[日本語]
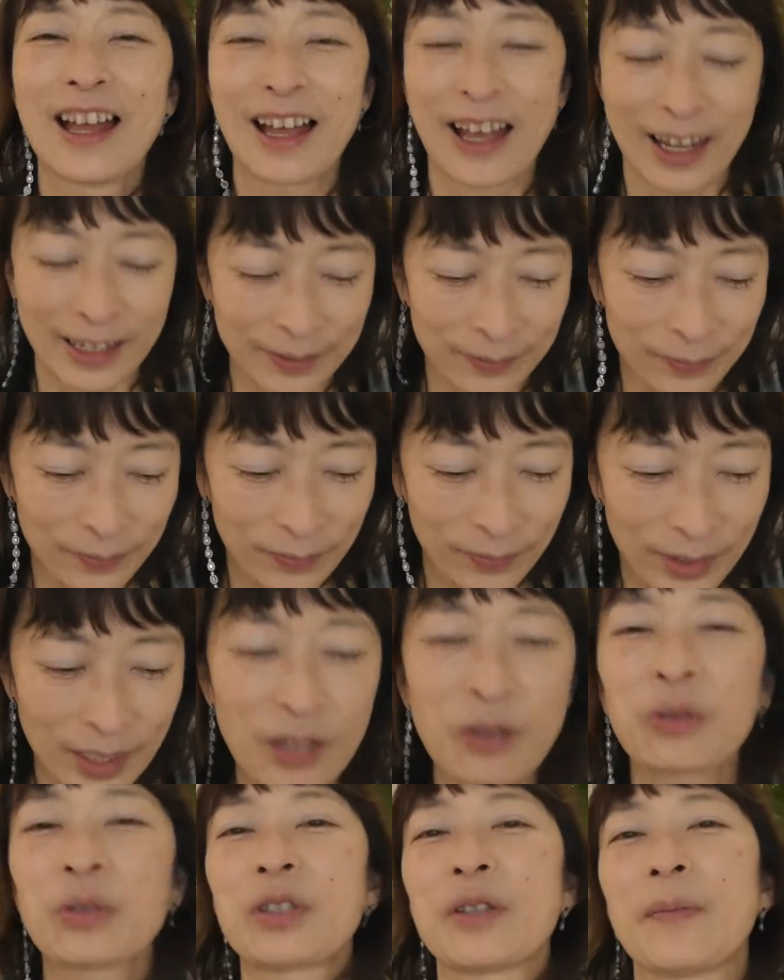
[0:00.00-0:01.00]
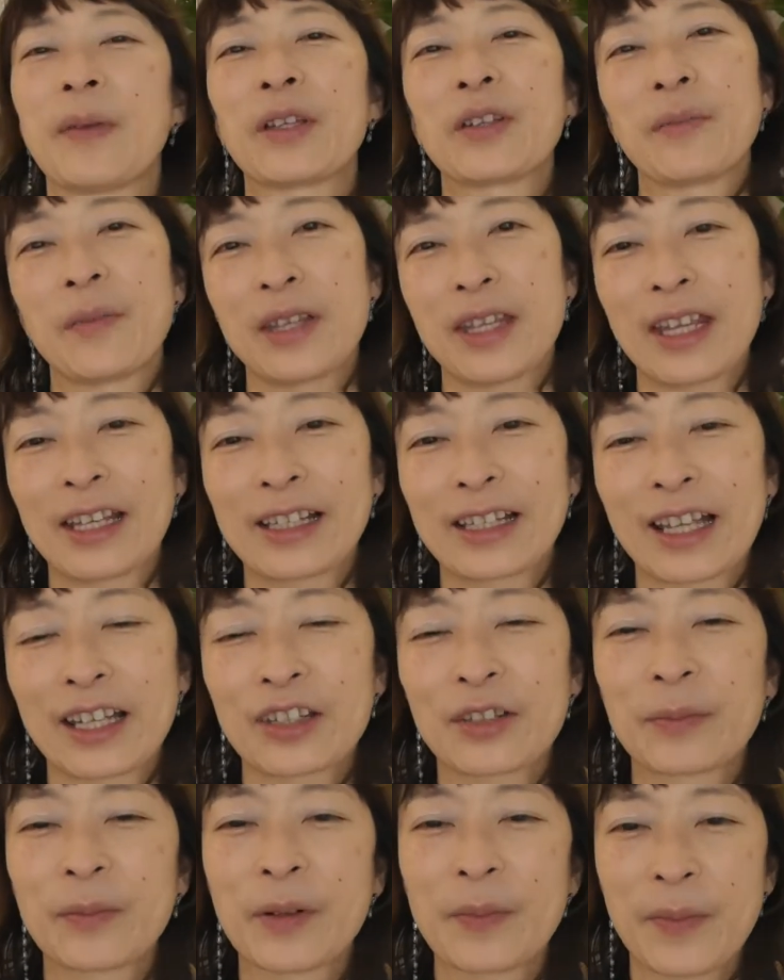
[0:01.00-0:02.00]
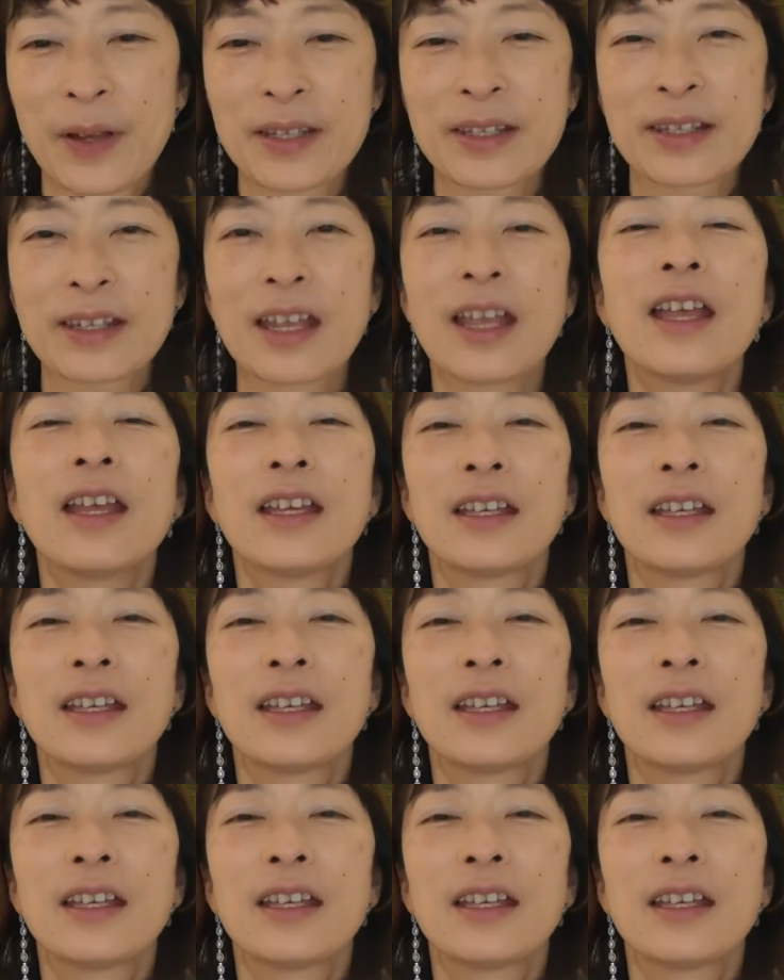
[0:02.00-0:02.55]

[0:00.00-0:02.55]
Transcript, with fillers: はいということでまとめていきたいと思います。